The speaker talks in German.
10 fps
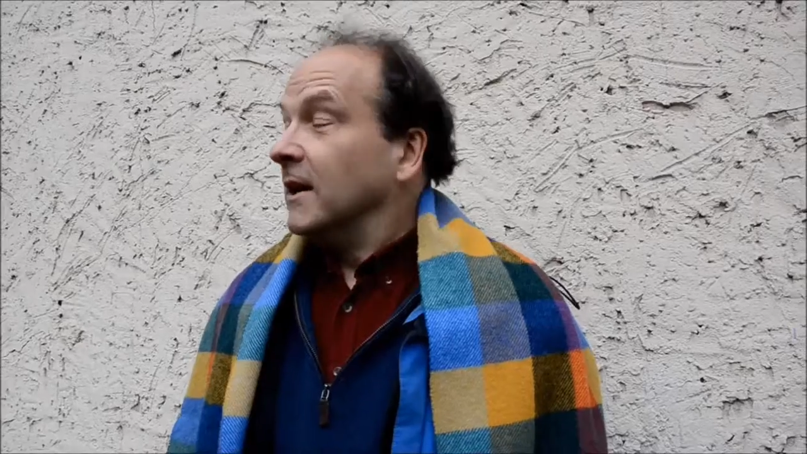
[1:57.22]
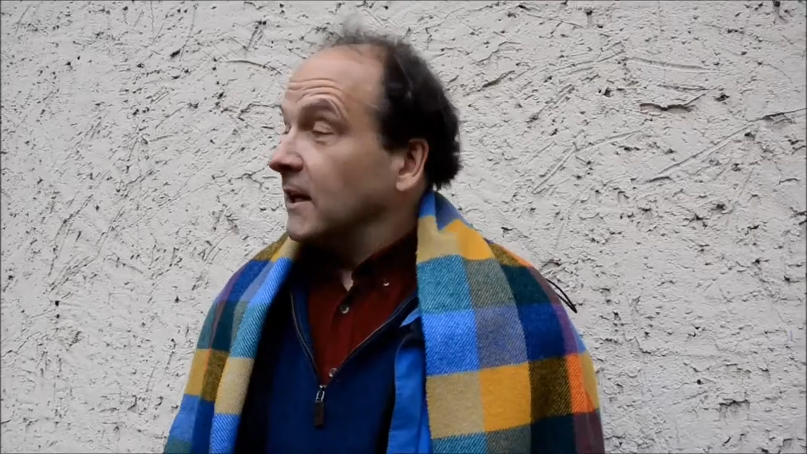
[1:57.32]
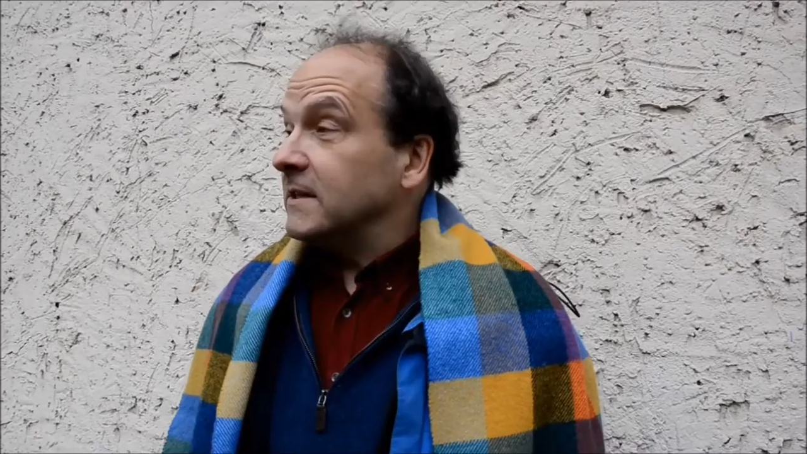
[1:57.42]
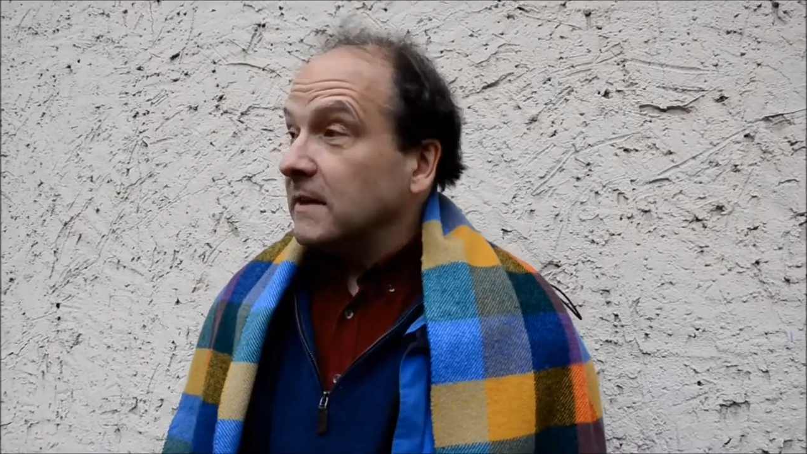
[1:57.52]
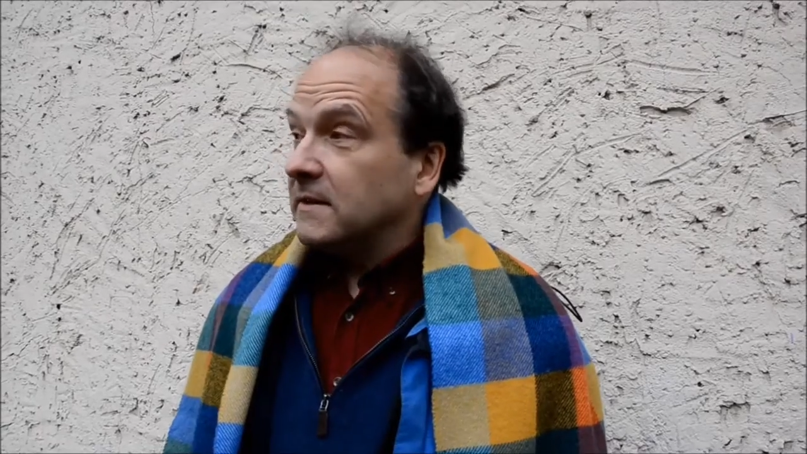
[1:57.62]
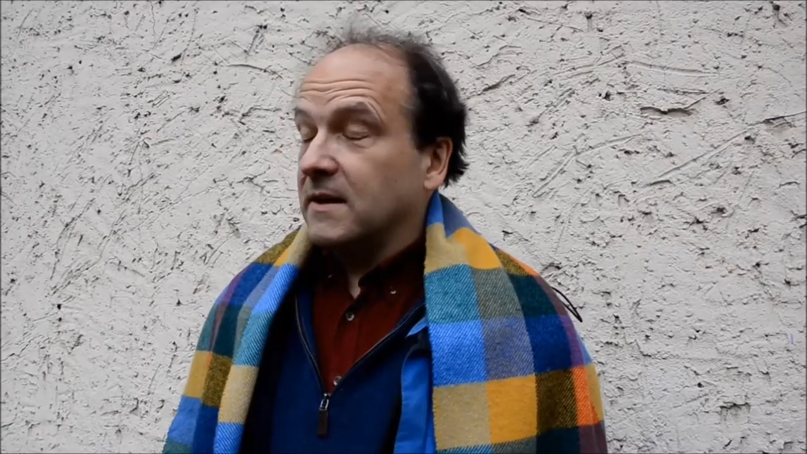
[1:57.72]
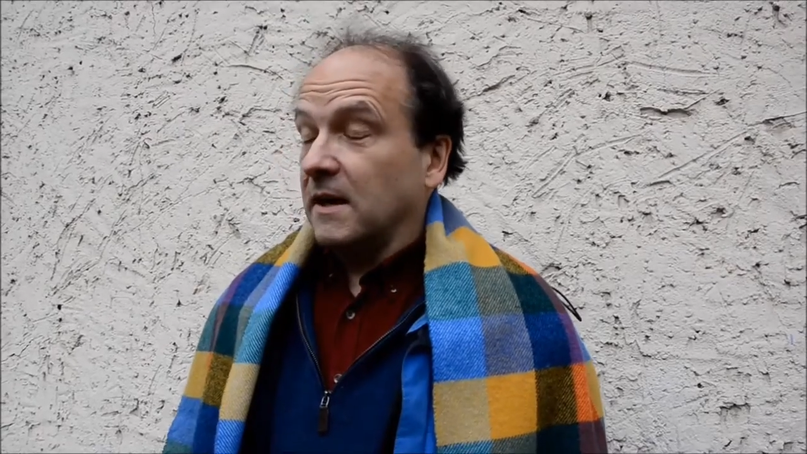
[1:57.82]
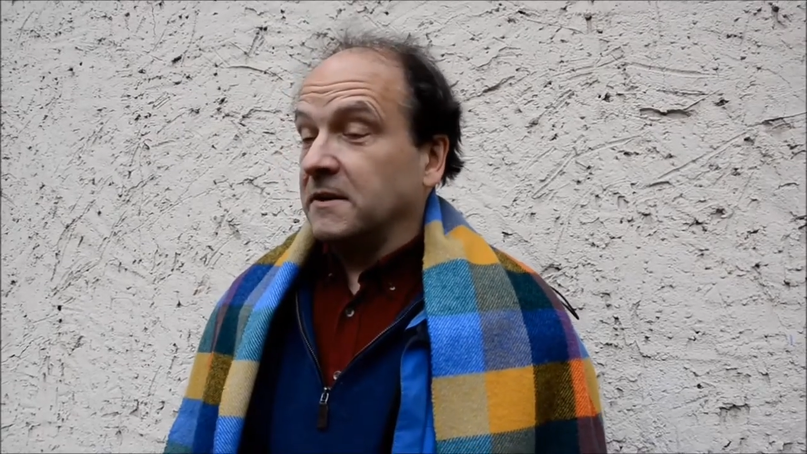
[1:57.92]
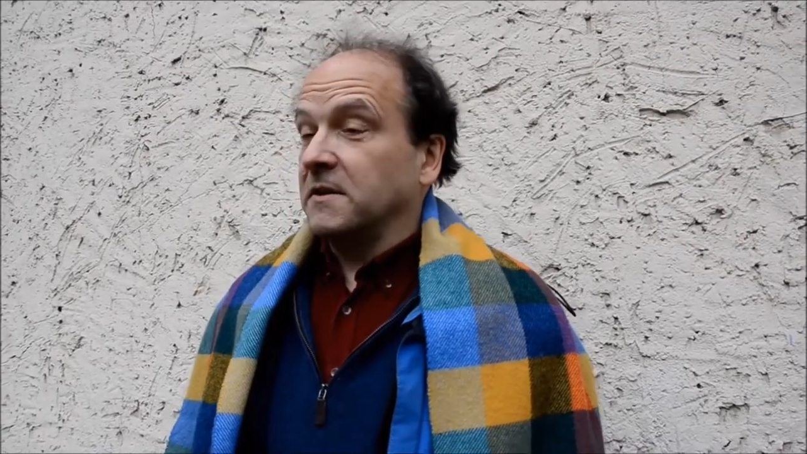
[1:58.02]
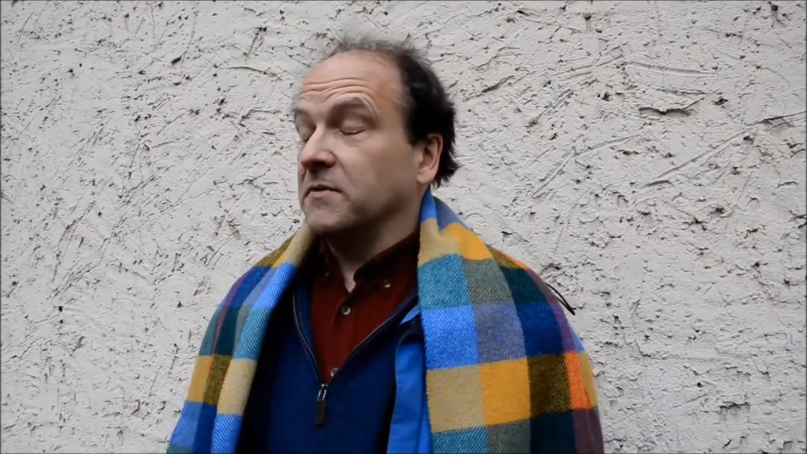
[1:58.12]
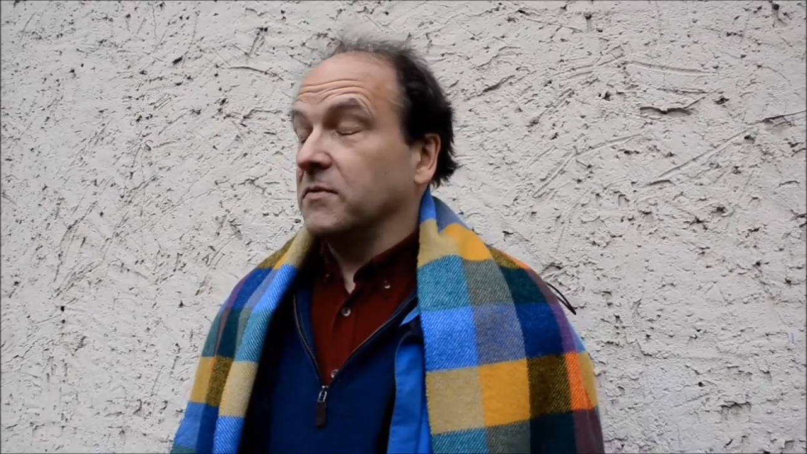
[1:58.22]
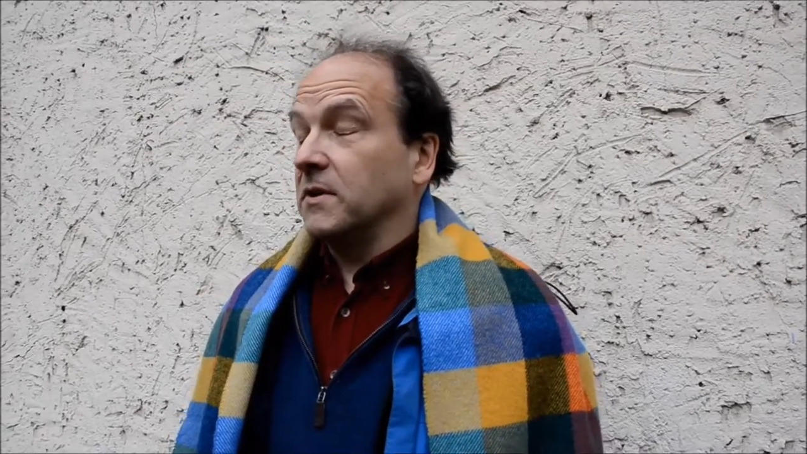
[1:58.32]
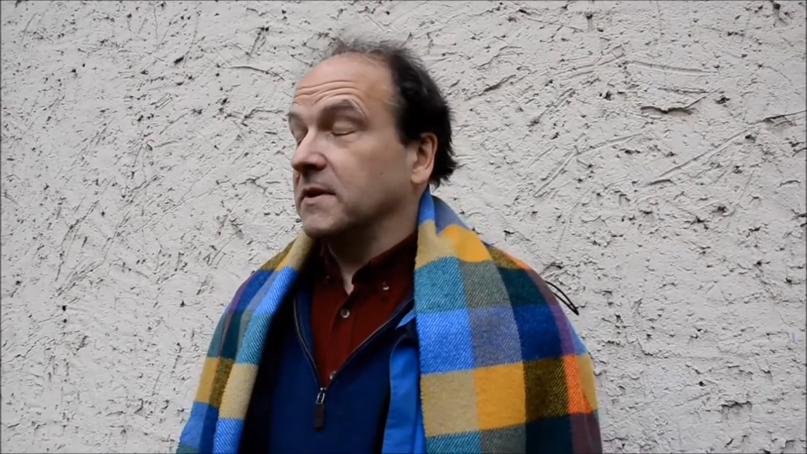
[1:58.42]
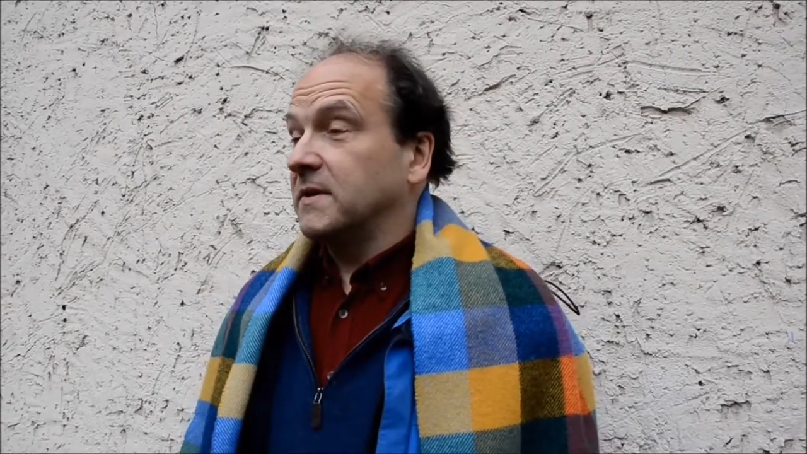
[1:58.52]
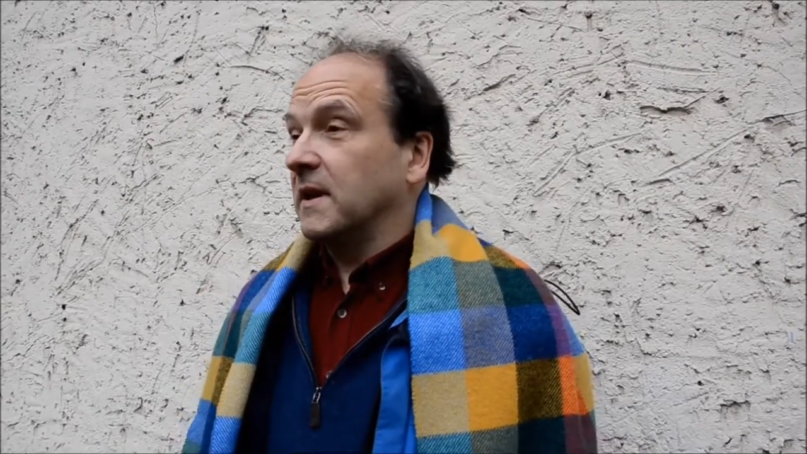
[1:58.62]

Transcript: Nein, sie hat sich gar nicht gefreut.